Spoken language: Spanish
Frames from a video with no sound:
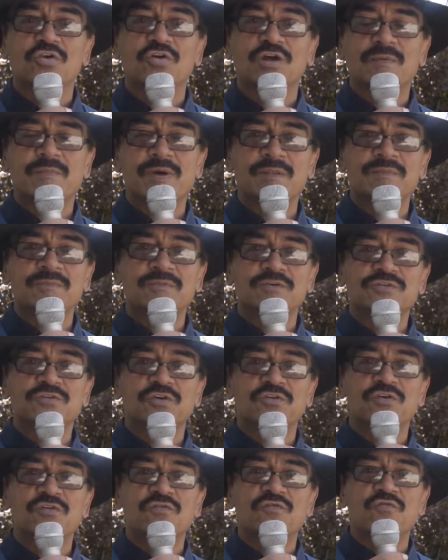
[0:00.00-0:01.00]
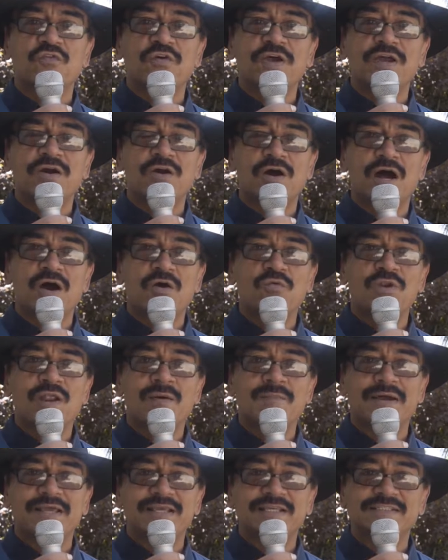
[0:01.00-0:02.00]
lo que más me emocionó fue a una
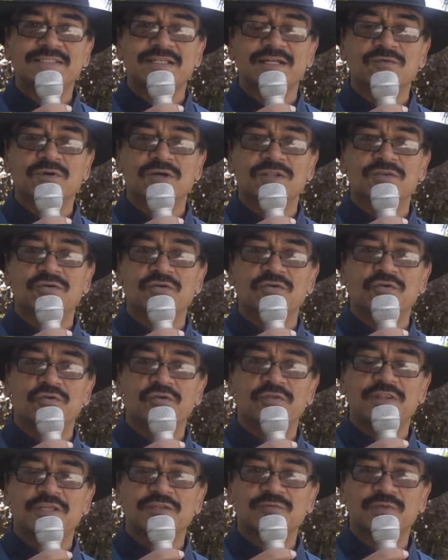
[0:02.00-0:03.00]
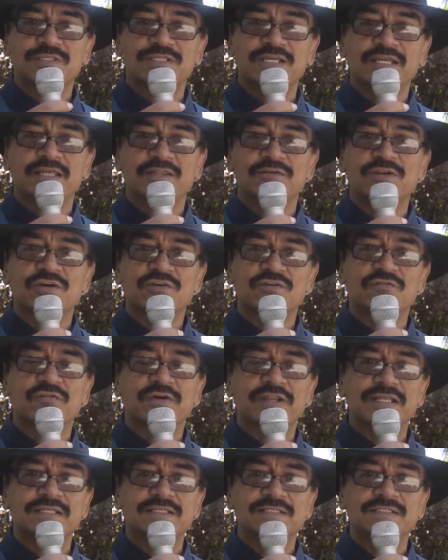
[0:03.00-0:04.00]
maestra cuando, después de que di una
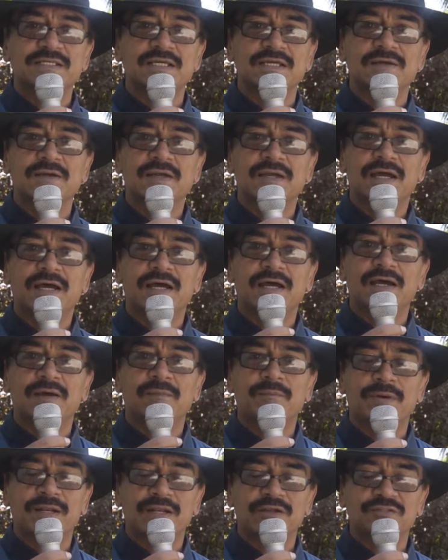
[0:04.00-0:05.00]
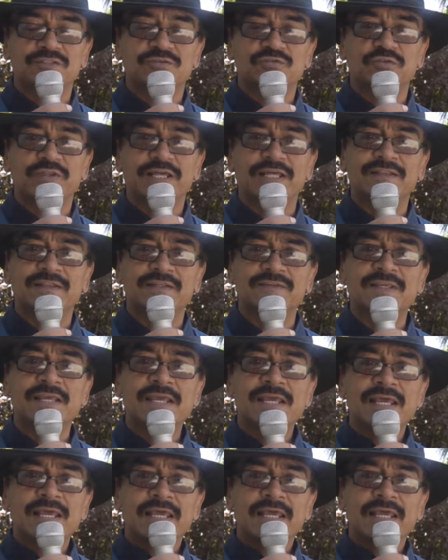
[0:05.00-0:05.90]
conferencia ah, para los estudiantes,